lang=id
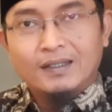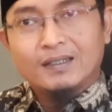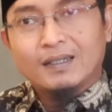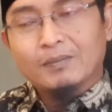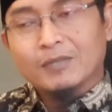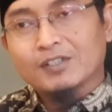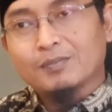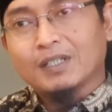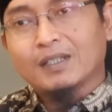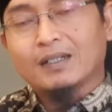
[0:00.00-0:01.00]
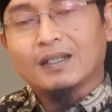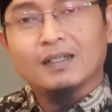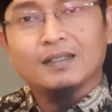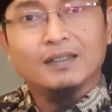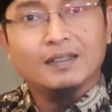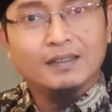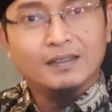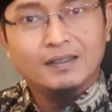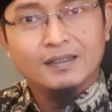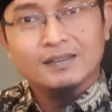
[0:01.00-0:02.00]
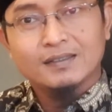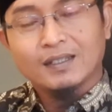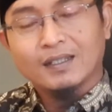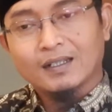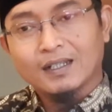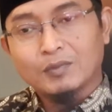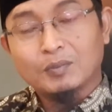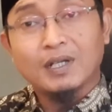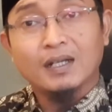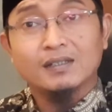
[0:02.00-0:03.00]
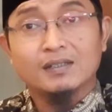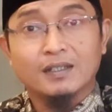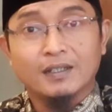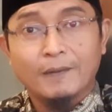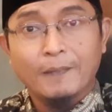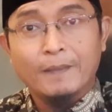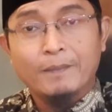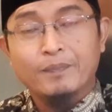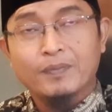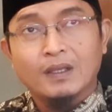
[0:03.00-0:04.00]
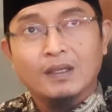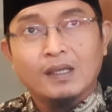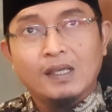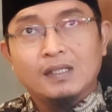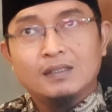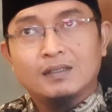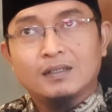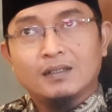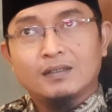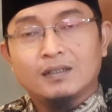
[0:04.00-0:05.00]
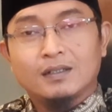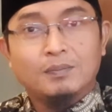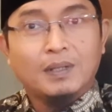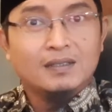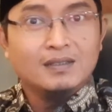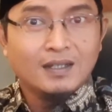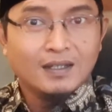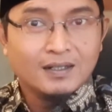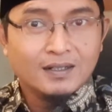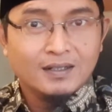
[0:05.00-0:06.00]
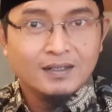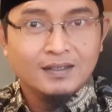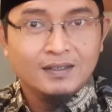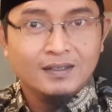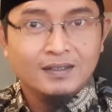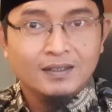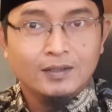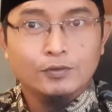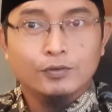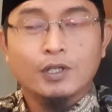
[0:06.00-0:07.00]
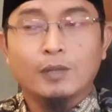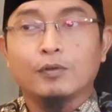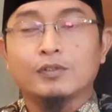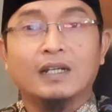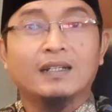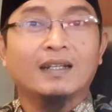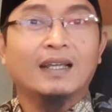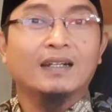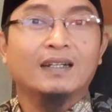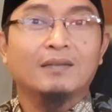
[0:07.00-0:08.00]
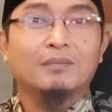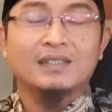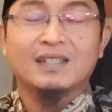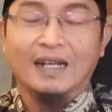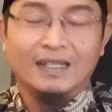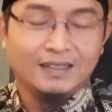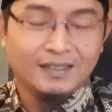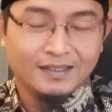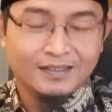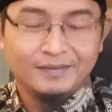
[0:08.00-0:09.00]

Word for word: Ya, dalam kesempatan kali ini saya akan membahas ya, ciri-ciri pacar itu sudah bosan dengan pasangannya.